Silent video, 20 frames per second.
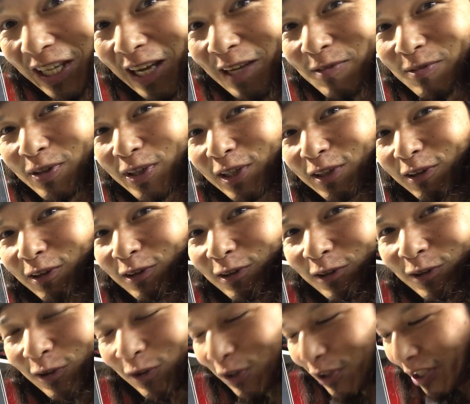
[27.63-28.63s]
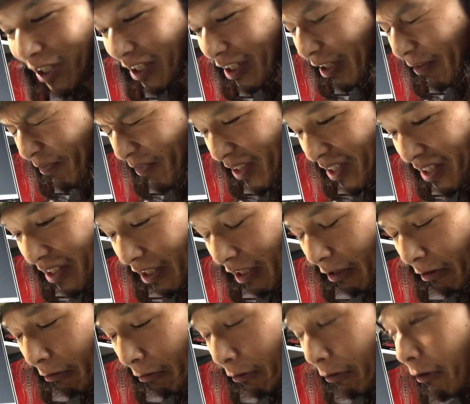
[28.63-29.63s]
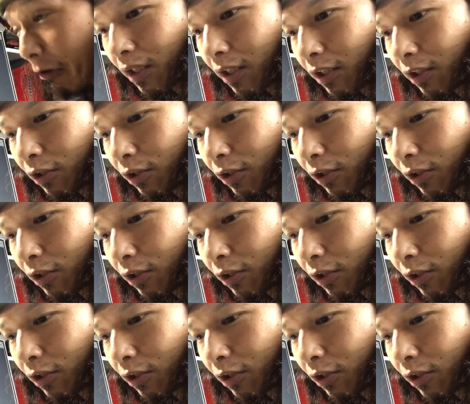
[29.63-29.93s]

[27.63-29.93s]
だいぶいろいろ乗ってきたんですけど